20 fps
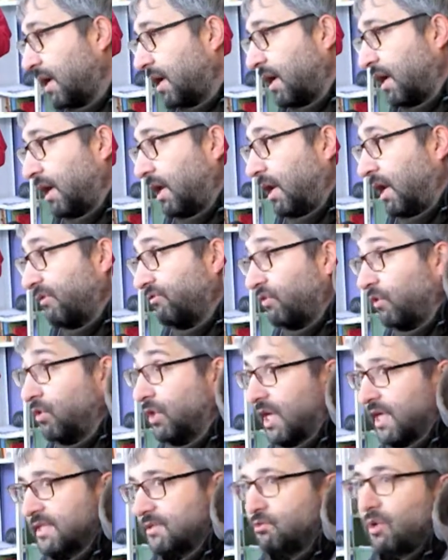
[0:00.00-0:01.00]
eh, las
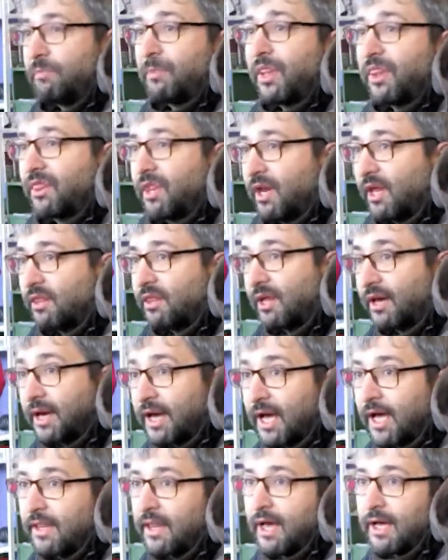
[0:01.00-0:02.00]
fronteras de una manzana
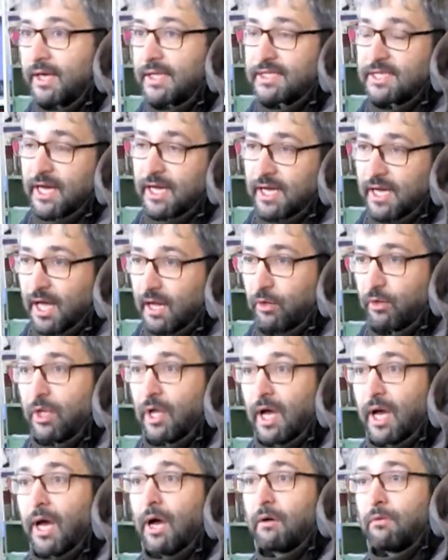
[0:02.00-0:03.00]
cerrada que se ha creado
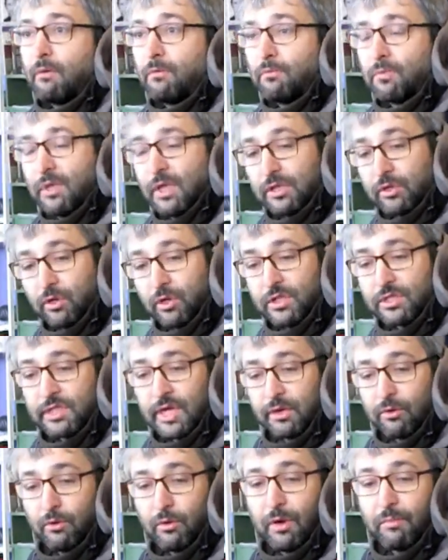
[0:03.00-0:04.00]
ya con, dentro de
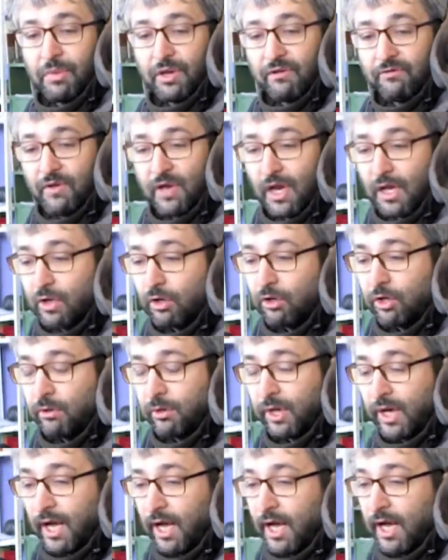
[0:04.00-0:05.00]
esta nueva periferia
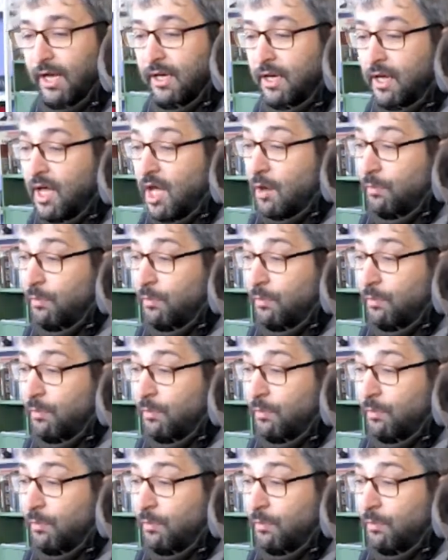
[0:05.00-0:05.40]
neoliberal,